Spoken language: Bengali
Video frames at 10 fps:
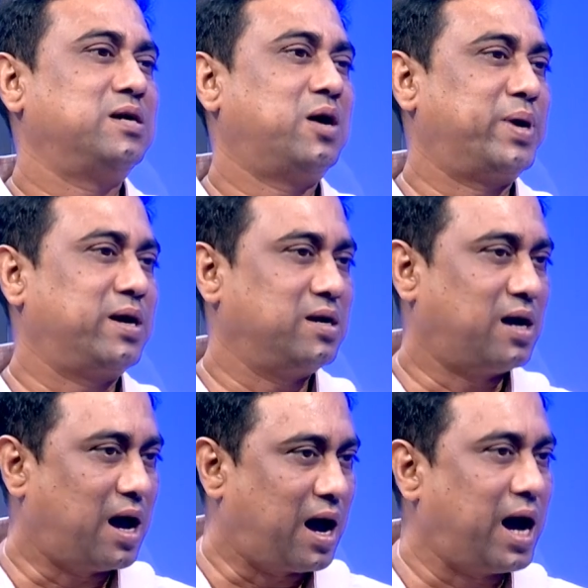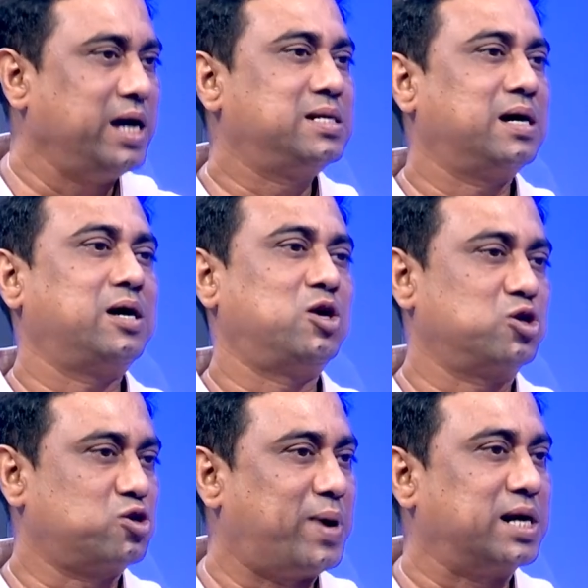আমার আয়টা হয়তো
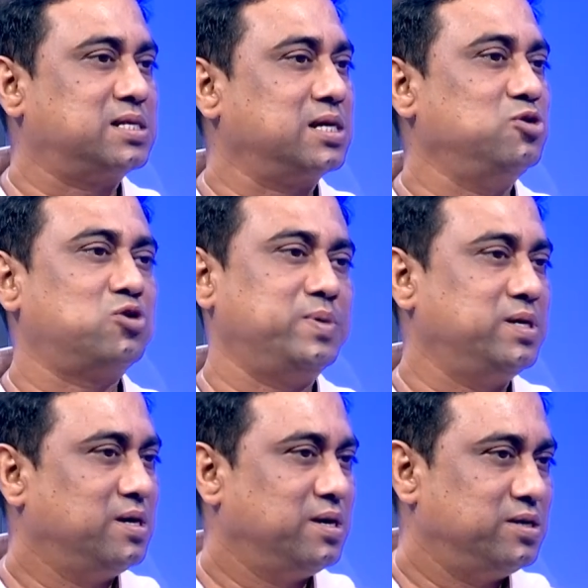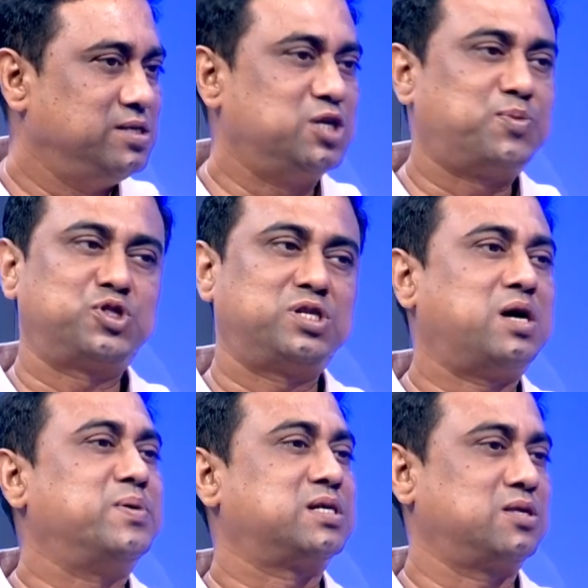একটু বাড়ছে কিন্তু আমি জিনিসপত্রের
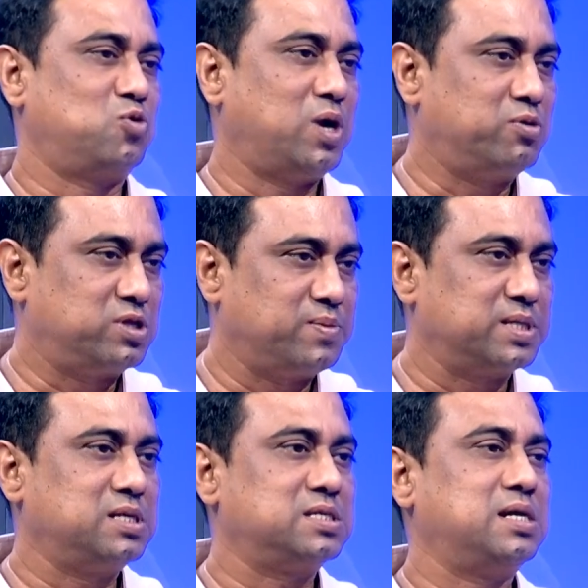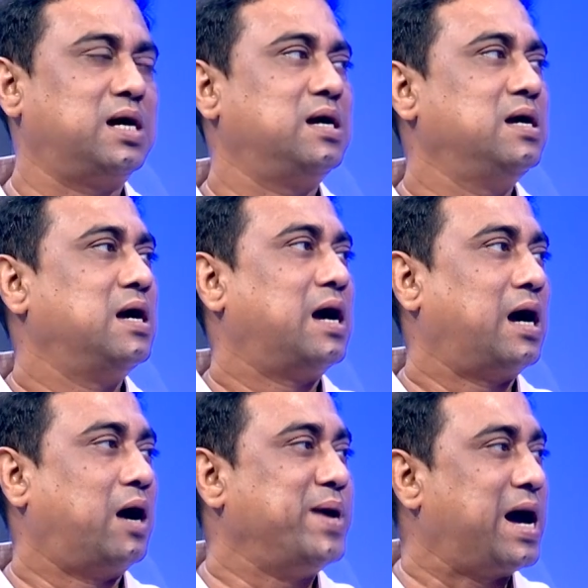দামের সাথে কোলায় উঠতে পারতেছে না
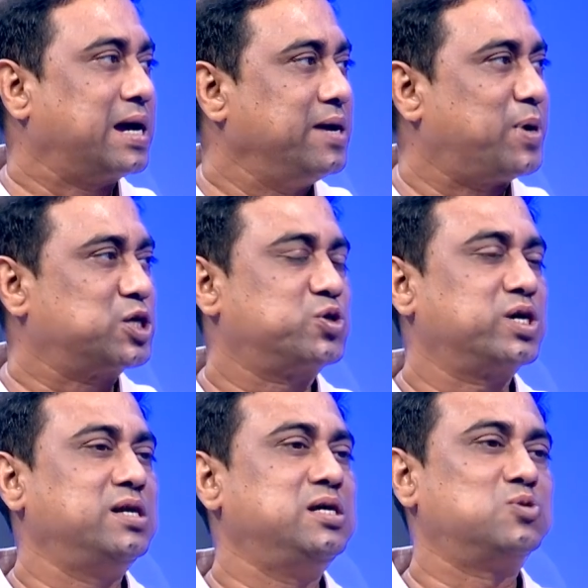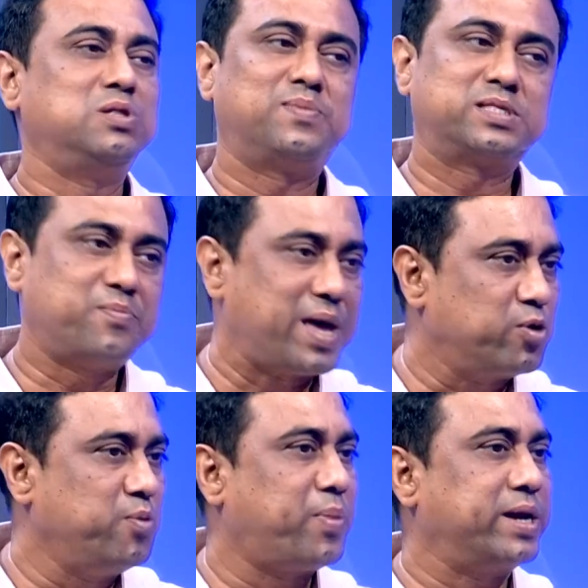আমি আগে পাঁচশো টাকা নিয়ে চলতে পারতাম
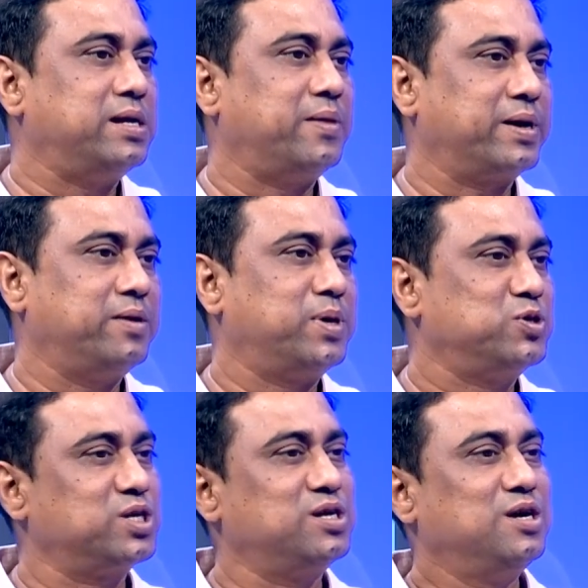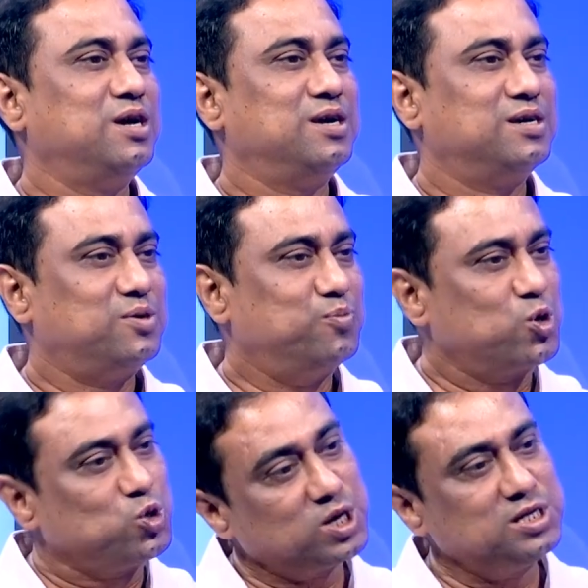এখন পারি না দেখেন মানুষের
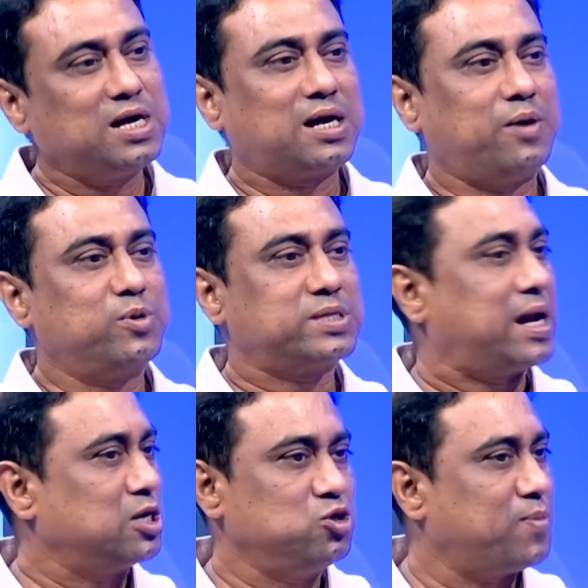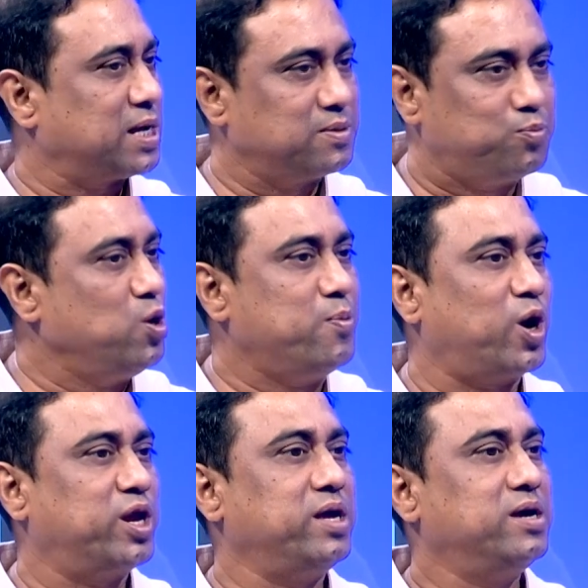মনোযোগের জায়গা এবং তারা কিন্তু বাজেট বই
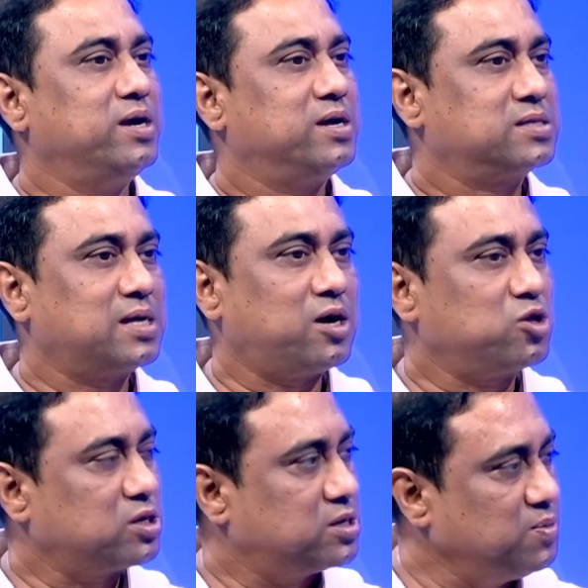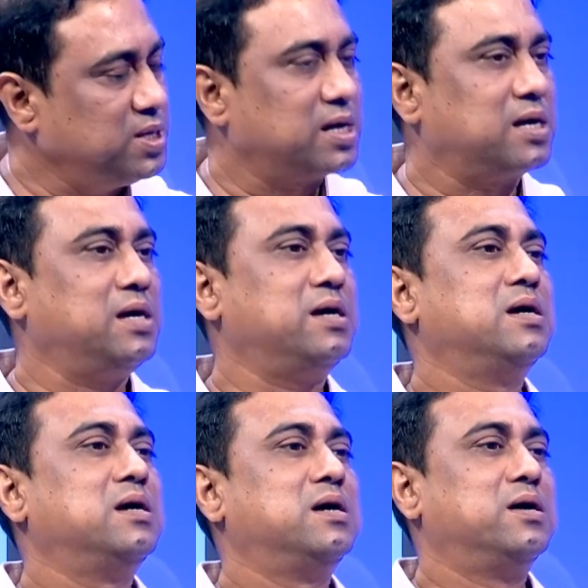পড়ে নাই তারা হয়তো টিভি দেখে
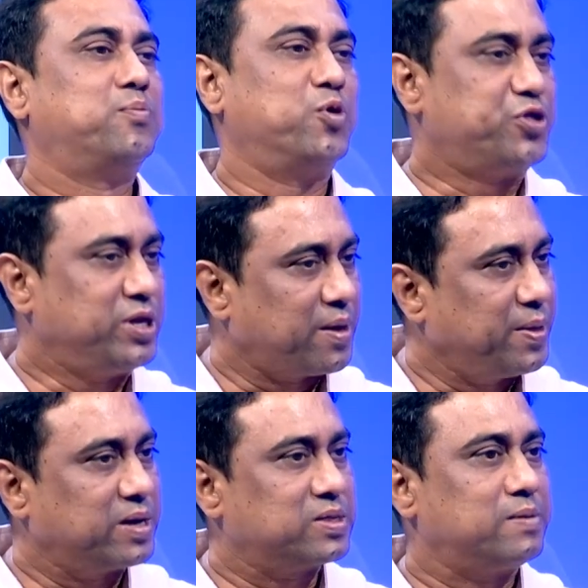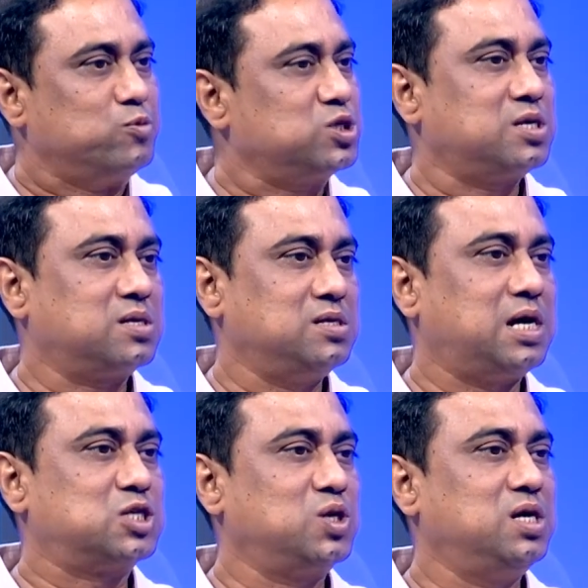পত্রিকা দেখে তারা বুঝতেছে যে
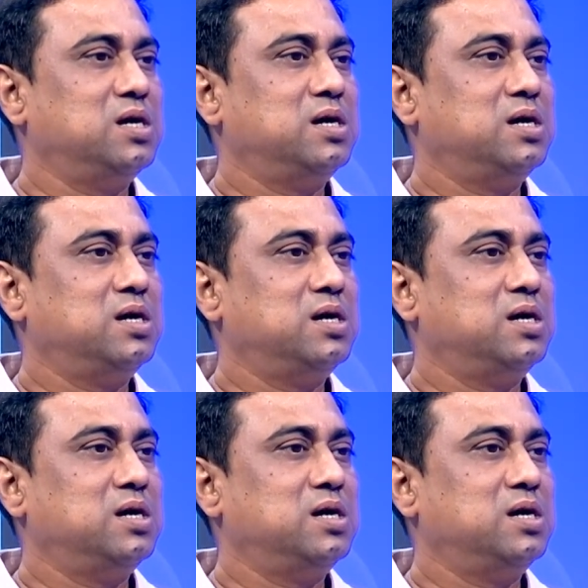আসলে